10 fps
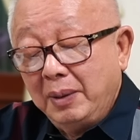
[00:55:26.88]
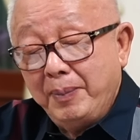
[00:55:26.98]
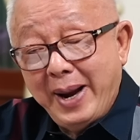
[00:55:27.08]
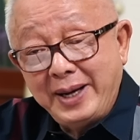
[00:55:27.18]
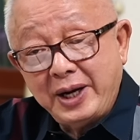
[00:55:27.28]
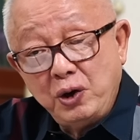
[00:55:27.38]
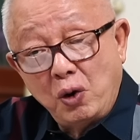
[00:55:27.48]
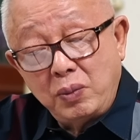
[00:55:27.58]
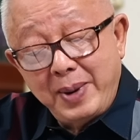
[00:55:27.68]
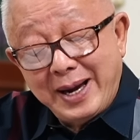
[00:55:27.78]
แม้จะย
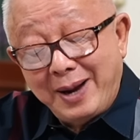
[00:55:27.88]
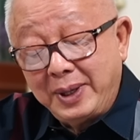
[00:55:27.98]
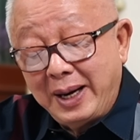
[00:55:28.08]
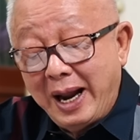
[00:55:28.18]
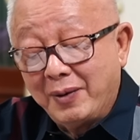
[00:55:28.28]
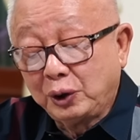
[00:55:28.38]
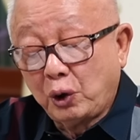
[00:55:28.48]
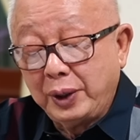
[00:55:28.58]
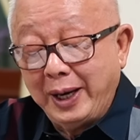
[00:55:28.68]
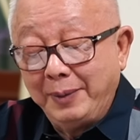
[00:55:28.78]
กแม่น้ำทั้ง5ว่าต
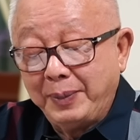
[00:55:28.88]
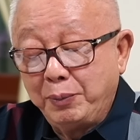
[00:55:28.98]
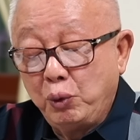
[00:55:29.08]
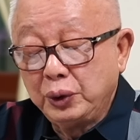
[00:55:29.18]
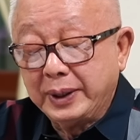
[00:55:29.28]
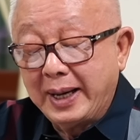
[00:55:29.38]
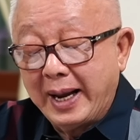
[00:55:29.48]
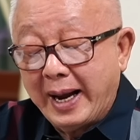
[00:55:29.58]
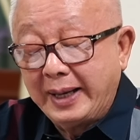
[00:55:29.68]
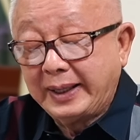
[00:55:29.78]
นเองเป็นผู้เสีย
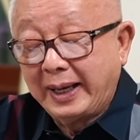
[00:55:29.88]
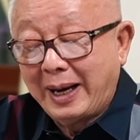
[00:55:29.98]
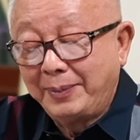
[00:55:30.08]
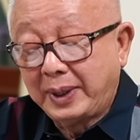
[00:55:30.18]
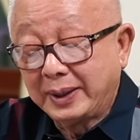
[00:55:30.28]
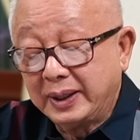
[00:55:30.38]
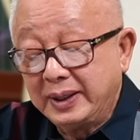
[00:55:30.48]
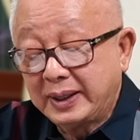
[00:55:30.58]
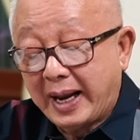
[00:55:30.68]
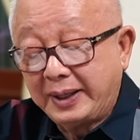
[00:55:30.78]
หายแต่คำตัดสิน
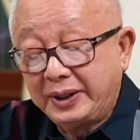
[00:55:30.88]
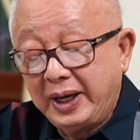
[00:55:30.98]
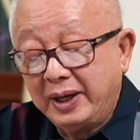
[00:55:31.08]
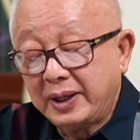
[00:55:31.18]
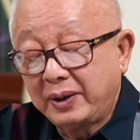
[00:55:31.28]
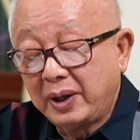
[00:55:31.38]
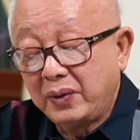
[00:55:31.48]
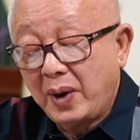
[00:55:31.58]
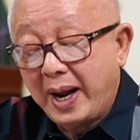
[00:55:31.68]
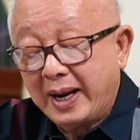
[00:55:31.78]
ศาลชี้เห็นชัดเจน
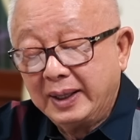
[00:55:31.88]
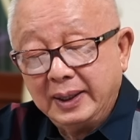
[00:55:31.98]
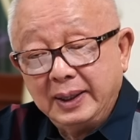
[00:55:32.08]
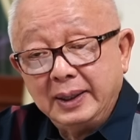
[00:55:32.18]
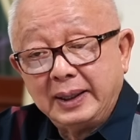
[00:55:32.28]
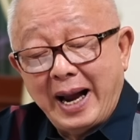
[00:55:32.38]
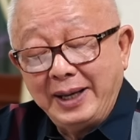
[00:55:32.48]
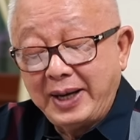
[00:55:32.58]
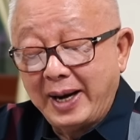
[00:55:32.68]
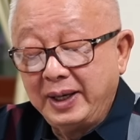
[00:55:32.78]
ว่าการ
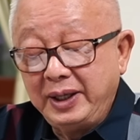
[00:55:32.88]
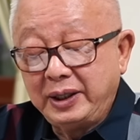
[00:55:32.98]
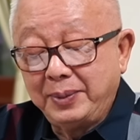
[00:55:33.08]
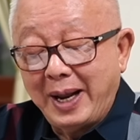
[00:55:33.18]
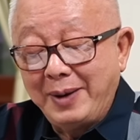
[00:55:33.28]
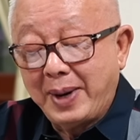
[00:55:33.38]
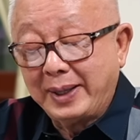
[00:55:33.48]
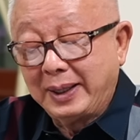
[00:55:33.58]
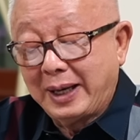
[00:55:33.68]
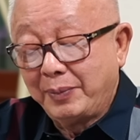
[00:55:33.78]
จ่ายเงิน20ล้านบาท
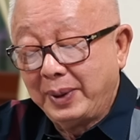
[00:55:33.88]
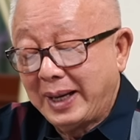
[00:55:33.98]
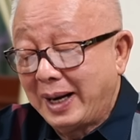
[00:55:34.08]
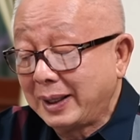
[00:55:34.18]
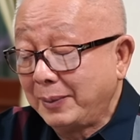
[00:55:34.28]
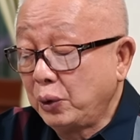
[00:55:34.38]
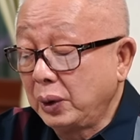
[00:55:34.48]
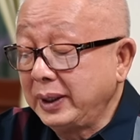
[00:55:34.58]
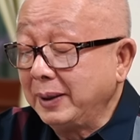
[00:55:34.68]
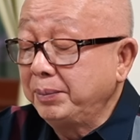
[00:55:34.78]
ดังกล่าวเป็นการทำธุร
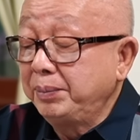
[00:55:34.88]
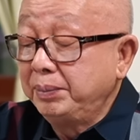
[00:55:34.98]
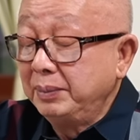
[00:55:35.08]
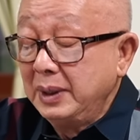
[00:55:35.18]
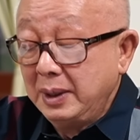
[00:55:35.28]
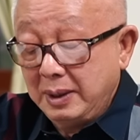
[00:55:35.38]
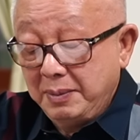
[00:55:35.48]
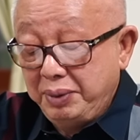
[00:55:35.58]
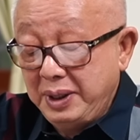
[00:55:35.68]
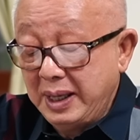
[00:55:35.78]
กิจ
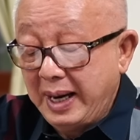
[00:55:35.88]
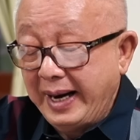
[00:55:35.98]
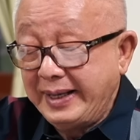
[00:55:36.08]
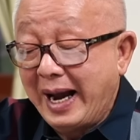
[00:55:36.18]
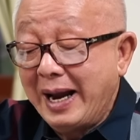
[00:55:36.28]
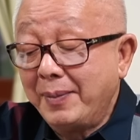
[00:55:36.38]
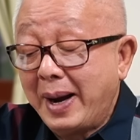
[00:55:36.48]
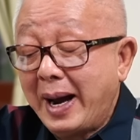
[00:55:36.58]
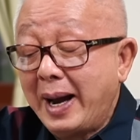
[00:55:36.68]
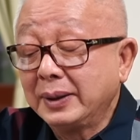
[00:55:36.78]
เพื่อให้ได้
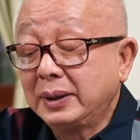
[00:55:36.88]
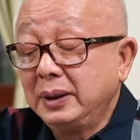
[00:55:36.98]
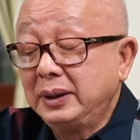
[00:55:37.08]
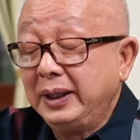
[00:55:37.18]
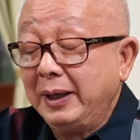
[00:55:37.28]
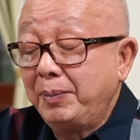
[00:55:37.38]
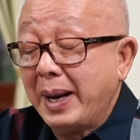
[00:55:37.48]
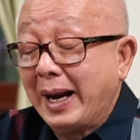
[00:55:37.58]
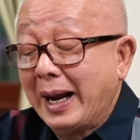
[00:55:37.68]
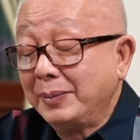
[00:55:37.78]
มาซึ่งที่ดินแปล
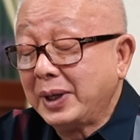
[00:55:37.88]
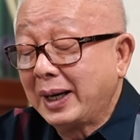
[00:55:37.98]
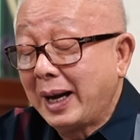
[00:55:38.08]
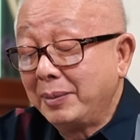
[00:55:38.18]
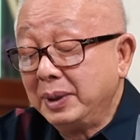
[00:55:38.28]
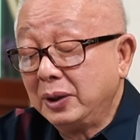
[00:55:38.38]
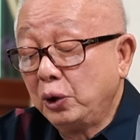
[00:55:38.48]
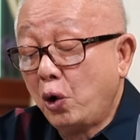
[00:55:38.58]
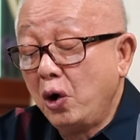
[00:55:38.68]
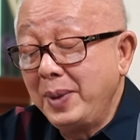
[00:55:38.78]
งงามใจกลางเมือง
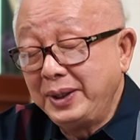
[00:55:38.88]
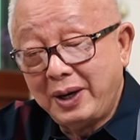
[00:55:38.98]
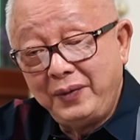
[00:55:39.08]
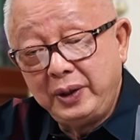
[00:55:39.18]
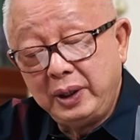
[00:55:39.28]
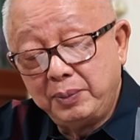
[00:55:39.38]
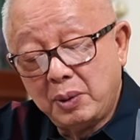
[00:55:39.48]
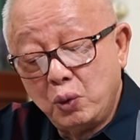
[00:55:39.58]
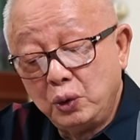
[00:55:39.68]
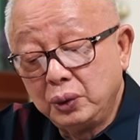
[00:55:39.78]
โดยไม่ใช้วิธีป
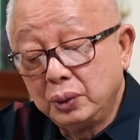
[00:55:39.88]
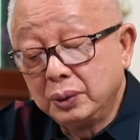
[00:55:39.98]
ระมูล